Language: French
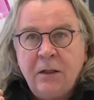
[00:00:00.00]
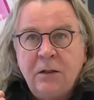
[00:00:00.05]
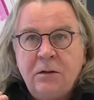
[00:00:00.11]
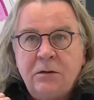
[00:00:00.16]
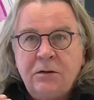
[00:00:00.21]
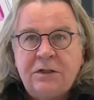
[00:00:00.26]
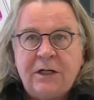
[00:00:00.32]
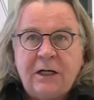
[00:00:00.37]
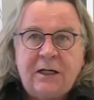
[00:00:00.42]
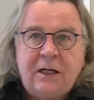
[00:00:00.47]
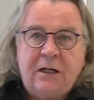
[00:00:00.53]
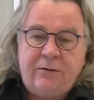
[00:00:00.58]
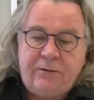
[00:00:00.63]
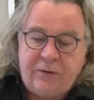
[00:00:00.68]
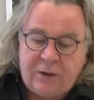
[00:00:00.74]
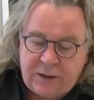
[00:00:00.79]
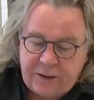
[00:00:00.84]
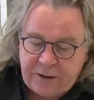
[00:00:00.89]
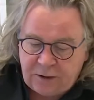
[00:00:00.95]
Chacun
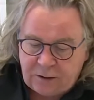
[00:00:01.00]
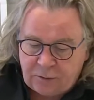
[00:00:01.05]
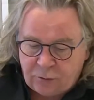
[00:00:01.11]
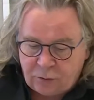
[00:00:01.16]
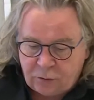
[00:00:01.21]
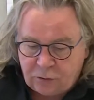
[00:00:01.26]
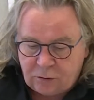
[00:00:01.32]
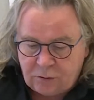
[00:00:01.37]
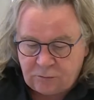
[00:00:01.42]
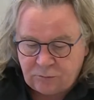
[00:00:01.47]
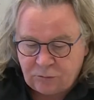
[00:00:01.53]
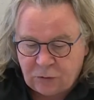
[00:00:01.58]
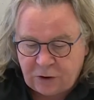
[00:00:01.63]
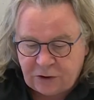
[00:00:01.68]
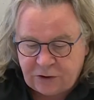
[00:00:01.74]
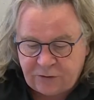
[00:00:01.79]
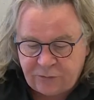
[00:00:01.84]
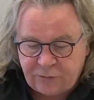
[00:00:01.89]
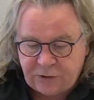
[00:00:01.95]
va lire, donc
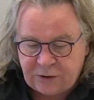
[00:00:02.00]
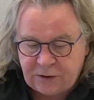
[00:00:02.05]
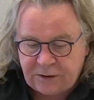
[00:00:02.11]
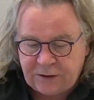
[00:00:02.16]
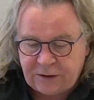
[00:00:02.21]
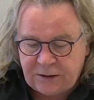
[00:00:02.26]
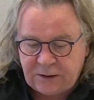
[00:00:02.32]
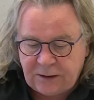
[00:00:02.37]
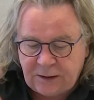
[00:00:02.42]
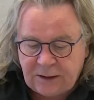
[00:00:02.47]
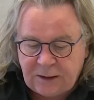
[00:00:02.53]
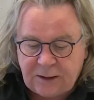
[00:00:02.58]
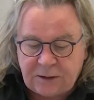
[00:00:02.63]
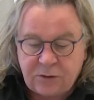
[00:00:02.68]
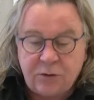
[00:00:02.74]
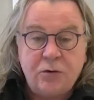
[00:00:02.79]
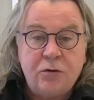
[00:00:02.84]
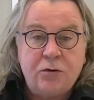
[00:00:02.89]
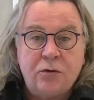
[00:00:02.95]
moi je vous ai dit, les
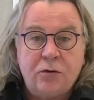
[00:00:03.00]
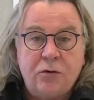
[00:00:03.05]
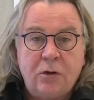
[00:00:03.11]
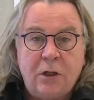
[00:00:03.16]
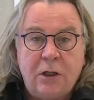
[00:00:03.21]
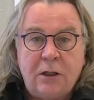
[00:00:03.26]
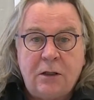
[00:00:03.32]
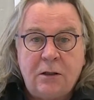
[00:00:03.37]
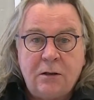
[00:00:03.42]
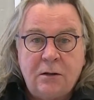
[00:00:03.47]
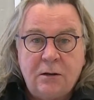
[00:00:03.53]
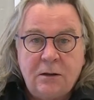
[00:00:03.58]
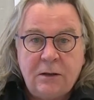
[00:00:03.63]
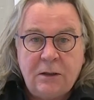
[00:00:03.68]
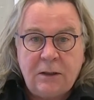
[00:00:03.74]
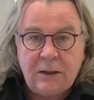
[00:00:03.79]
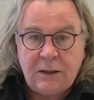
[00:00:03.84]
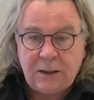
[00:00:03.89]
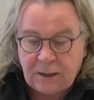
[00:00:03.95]
lettres de chocolat,
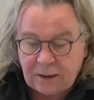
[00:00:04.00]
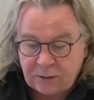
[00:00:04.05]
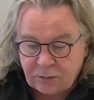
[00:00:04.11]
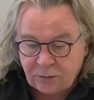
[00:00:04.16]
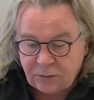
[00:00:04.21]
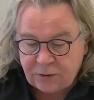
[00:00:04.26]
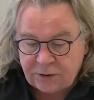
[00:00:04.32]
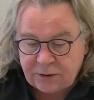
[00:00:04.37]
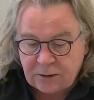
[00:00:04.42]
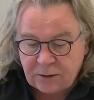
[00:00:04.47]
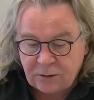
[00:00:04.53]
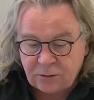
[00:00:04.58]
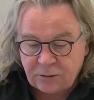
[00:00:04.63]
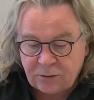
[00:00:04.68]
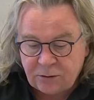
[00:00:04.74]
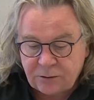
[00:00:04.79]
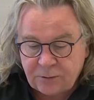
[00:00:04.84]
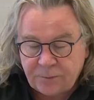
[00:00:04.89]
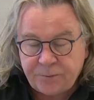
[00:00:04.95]
les lettres de
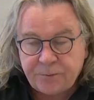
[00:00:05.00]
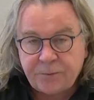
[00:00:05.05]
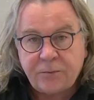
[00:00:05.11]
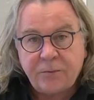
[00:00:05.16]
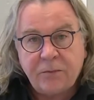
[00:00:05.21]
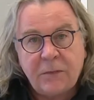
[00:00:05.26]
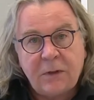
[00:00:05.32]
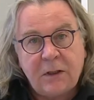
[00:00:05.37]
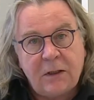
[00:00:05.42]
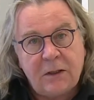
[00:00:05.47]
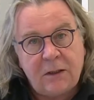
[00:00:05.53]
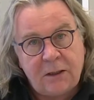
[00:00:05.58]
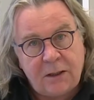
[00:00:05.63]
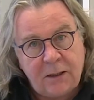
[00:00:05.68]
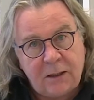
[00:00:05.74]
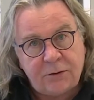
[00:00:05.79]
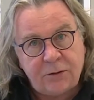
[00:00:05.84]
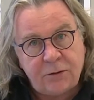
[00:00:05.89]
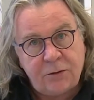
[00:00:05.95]
silence, les
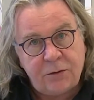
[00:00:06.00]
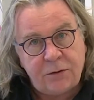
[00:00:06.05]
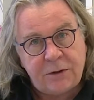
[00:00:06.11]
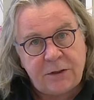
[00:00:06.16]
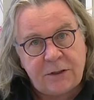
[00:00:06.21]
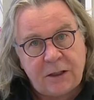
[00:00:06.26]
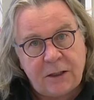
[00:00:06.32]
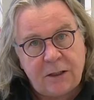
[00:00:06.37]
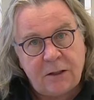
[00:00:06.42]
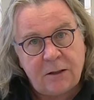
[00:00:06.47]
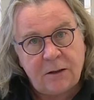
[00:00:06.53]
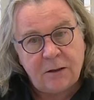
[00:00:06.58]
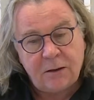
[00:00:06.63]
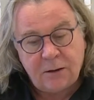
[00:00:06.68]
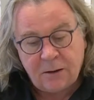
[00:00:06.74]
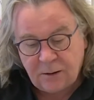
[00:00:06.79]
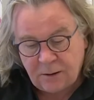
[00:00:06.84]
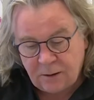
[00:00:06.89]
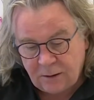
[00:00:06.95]
lettres de ciel,
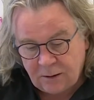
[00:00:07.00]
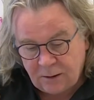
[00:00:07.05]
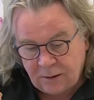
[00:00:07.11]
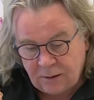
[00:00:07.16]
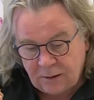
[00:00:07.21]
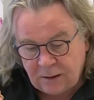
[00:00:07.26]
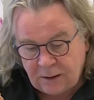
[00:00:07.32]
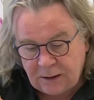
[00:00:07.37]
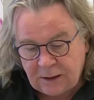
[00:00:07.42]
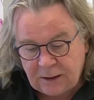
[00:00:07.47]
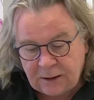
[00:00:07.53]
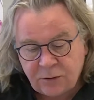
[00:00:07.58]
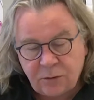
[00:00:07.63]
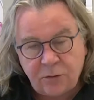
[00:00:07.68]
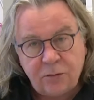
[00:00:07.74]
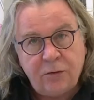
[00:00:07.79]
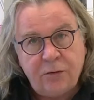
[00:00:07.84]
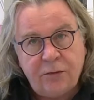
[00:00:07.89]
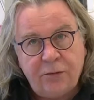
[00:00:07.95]
les
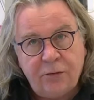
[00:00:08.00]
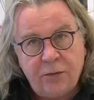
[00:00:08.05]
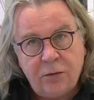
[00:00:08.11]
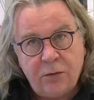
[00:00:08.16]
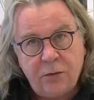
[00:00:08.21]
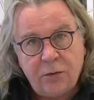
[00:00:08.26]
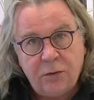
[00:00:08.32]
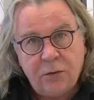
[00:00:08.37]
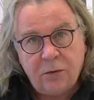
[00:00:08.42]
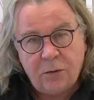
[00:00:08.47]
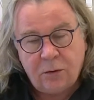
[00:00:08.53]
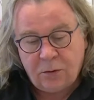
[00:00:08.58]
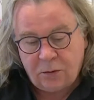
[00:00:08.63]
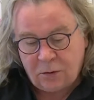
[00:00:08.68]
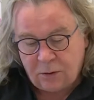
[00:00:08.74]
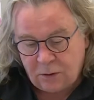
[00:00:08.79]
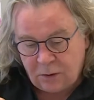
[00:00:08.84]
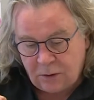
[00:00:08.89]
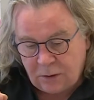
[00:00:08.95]
lettres de feu,
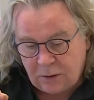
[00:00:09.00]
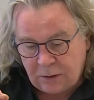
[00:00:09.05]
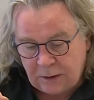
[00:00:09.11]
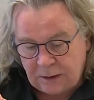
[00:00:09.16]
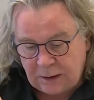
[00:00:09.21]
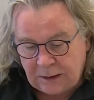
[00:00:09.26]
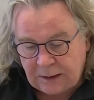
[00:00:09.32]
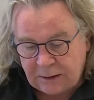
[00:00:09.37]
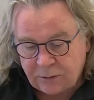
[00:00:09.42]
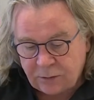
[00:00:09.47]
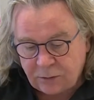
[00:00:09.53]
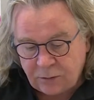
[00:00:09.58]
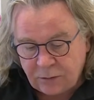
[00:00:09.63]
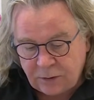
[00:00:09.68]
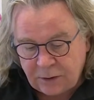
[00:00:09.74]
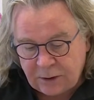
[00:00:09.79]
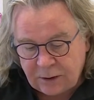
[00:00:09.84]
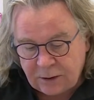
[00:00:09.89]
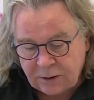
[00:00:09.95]
les lettres
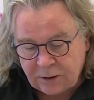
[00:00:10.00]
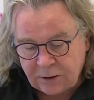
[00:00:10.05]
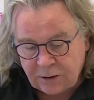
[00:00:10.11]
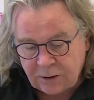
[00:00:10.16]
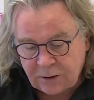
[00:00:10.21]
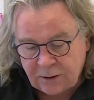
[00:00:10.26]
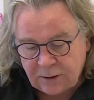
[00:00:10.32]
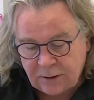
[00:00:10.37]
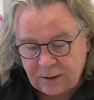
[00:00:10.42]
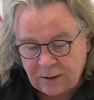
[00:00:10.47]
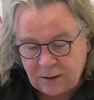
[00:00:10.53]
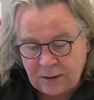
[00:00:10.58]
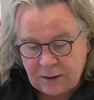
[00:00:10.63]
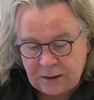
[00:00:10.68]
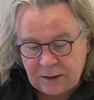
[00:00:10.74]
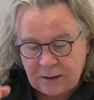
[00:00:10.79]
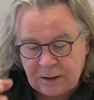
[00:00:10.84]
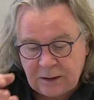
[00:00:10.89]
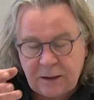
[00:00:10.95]
de neige,
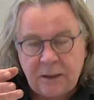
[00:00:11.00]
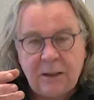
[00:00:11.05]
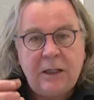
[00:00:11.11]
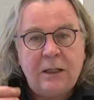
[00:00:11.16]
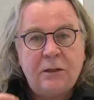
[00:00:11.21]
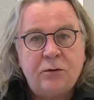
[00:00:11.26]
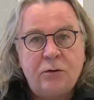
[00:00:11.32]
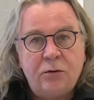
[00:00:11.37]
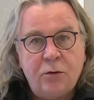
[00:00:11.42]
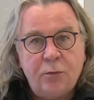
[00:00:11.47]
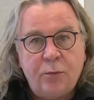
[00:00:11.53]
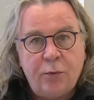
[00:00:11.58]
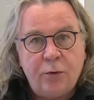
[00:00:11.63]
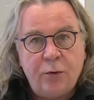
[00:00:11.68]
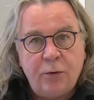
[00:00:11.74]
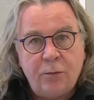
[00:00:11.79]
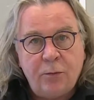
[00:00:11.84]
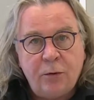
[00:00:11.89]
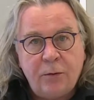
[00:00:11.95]
les lettres de
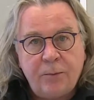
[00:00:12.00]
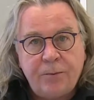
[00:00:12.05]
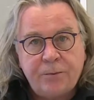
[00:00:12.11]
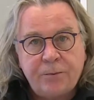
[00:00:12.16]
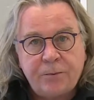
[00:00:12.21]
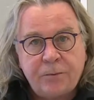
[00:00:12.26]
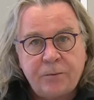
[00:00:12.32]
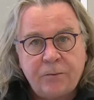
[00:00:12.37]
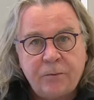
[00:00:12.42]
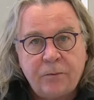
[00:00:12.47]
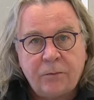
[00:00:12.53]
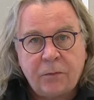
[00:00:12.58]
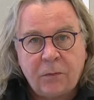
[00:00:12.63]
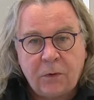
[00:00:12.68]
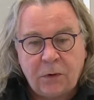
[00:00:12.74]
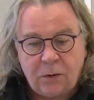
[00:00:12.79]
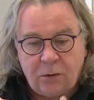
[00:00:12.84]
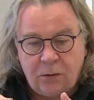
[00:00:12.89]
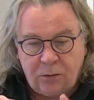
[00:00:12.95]
plume.
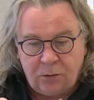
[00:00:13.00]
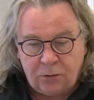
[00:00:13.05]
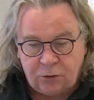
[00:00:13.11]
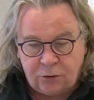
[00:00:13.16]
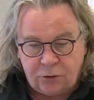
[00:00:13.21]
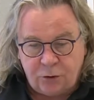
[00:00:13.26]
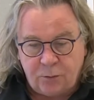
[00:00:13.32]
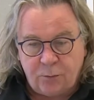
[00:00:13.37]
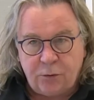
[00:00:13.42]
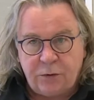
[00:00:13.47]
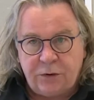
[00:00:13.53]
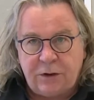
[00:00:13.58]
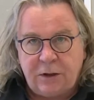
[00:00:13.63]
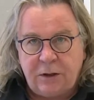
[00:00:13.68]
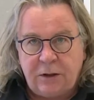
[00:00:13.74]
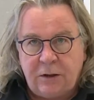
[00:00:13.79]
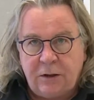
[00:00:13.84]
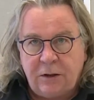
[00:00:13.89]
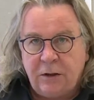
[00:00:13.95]
Je me
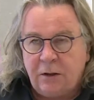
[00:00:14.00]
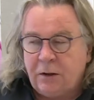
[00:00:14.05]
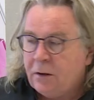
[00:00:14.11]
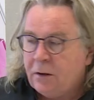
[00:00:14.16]
tais,